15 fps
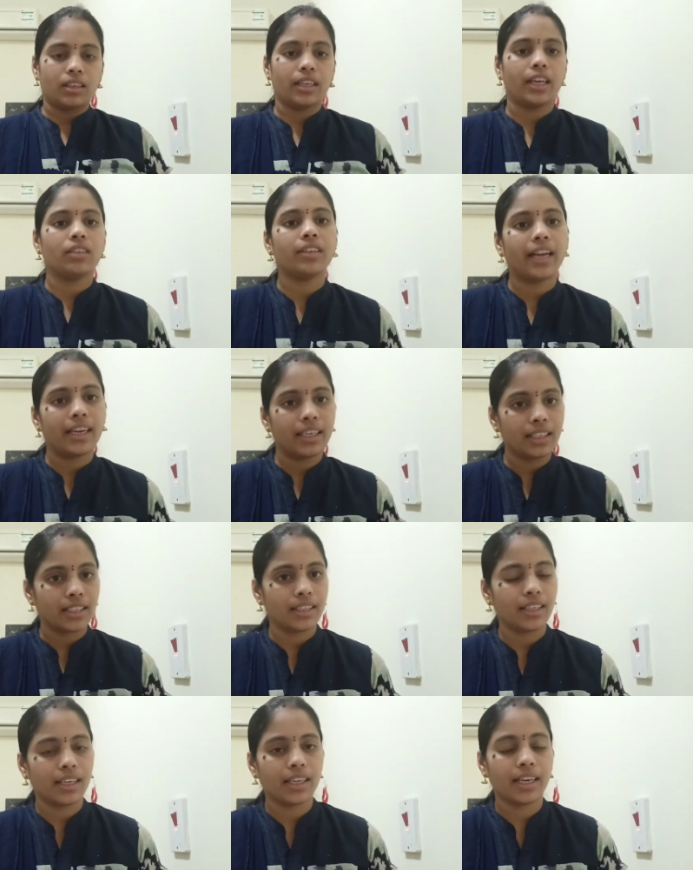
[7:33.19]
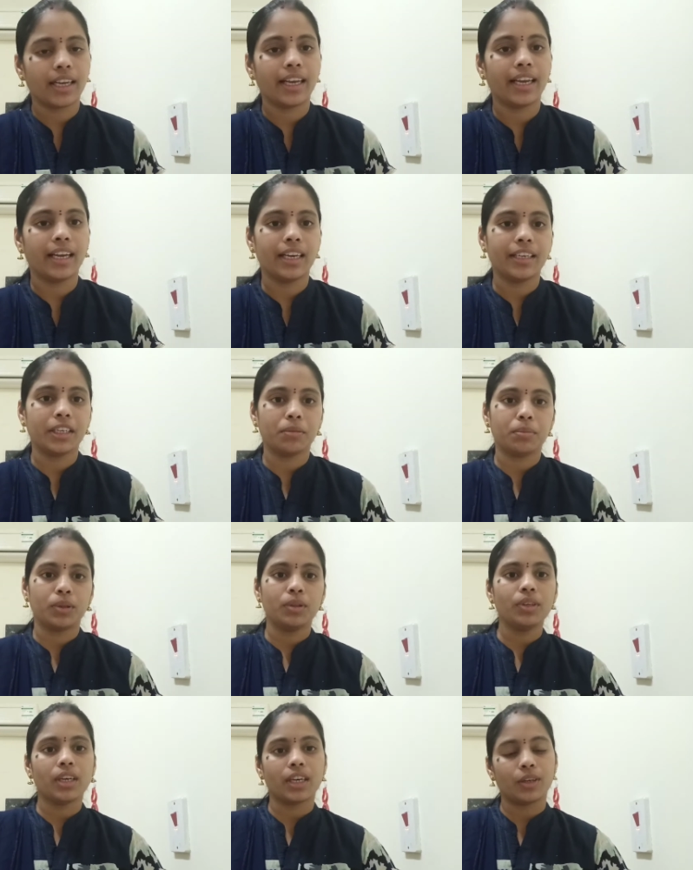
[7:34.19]
నేను డైటీషియన్ దగ్గరికి
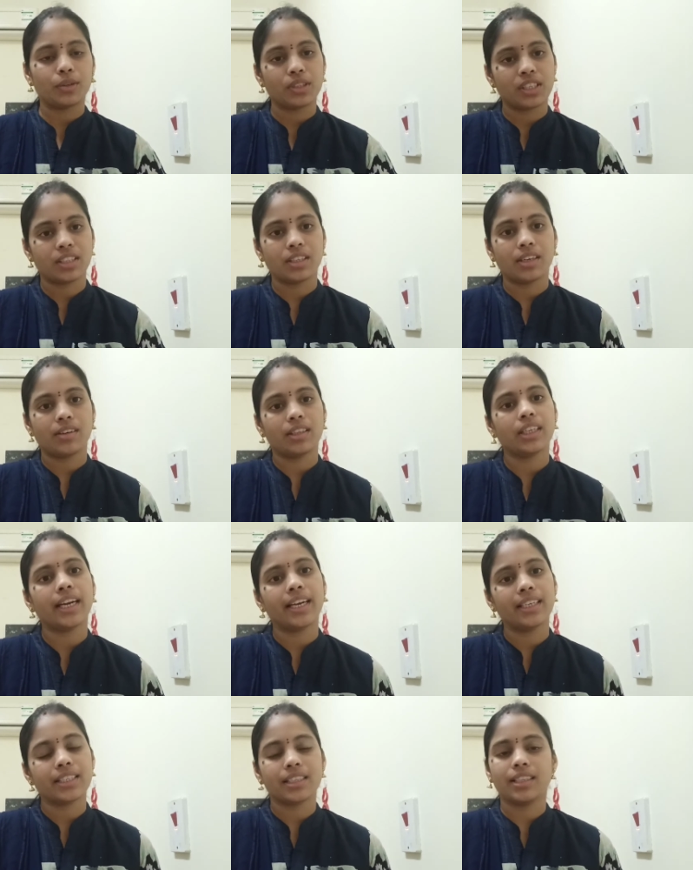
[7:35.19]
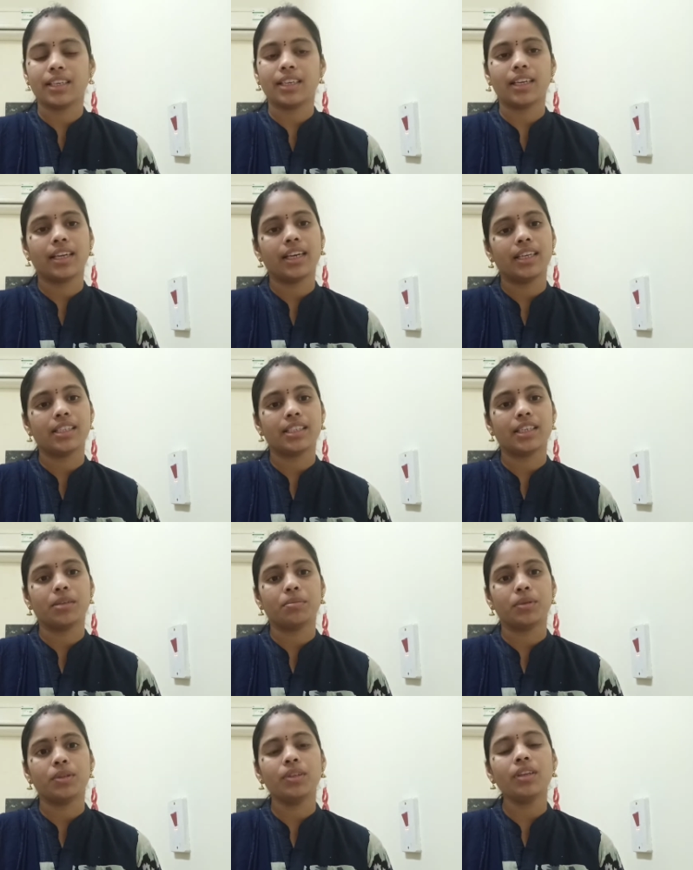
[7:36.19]
వెళ్ళినప్పుడు ఇక్కడికి వచ్చిన తర్వాత డైటీషియన్ దగ్గరికి
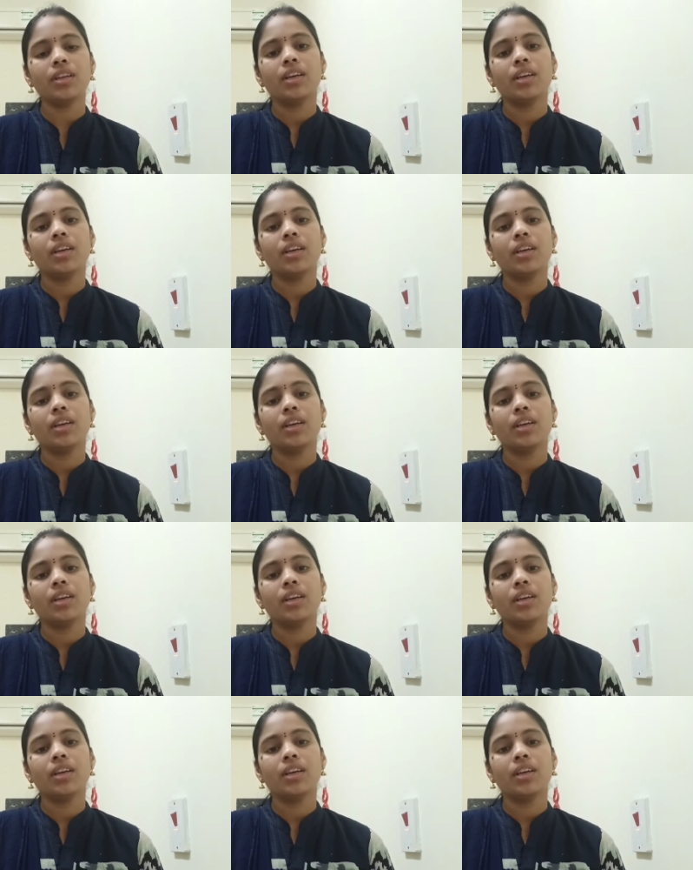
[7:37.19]
కలిసినప్పుడు